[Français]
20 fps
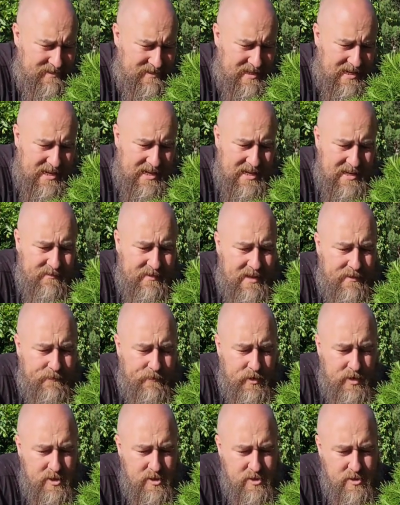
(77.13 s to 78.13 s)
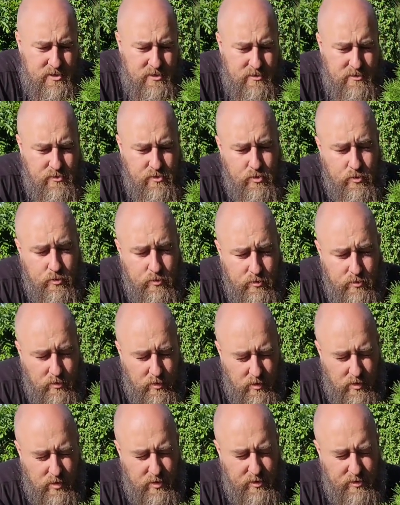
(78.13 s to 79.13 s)
ça enlève la force
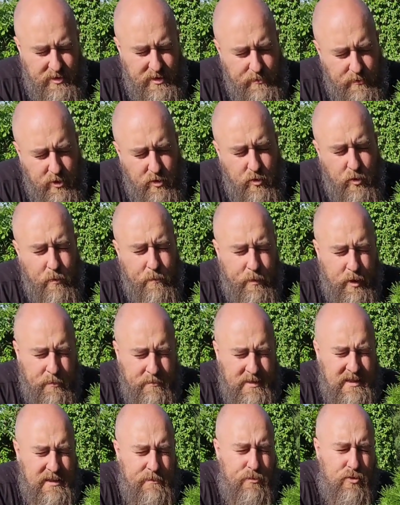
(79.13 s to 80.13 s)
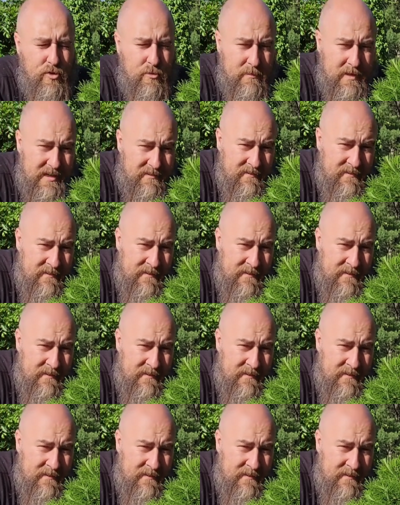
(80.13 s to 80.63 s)
au, premier débourrement.